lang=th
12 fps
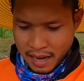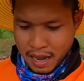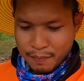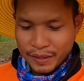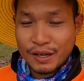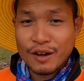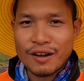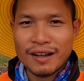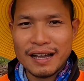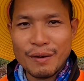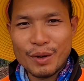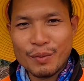ครับ พี่น้อง
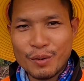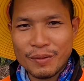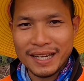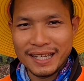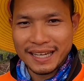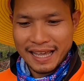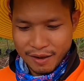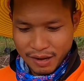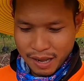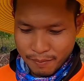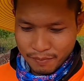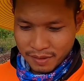กลับมาพบกันอีกแล้ว
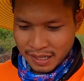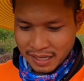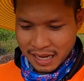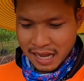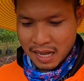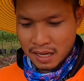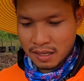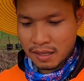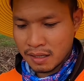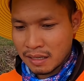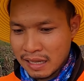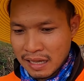ครับกะ
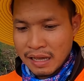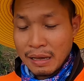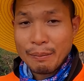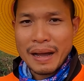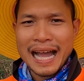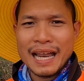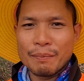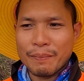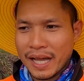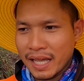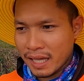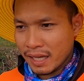พาน
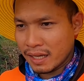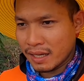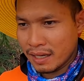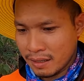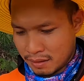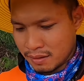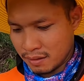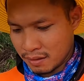ไปอัน